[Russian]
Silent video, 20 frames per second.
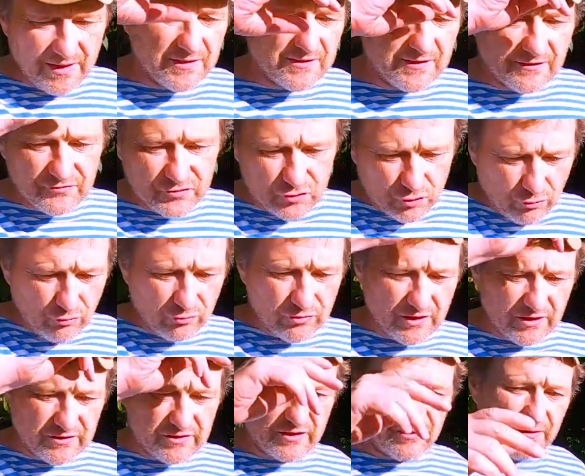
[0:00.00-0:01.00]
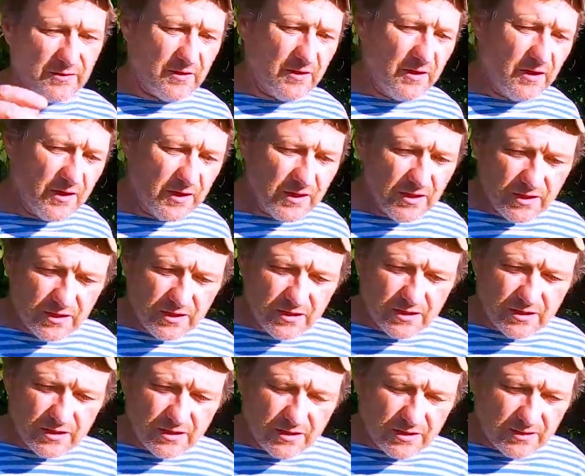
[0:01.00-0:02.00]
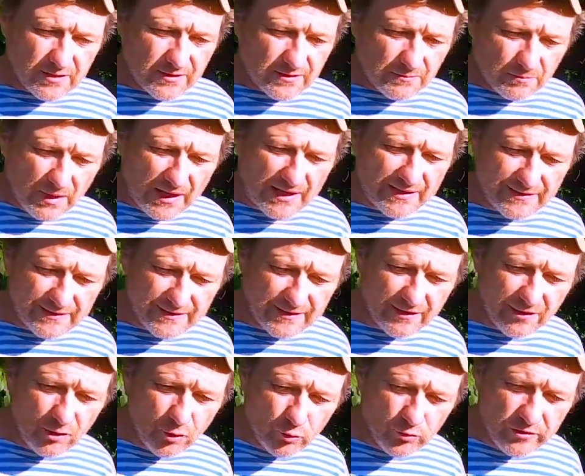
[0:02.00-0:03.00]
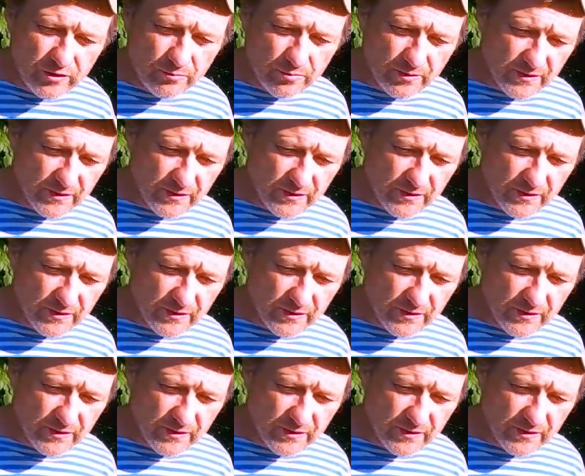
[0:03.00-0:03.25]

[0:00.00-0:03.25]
И это все вот эти маленькие люди,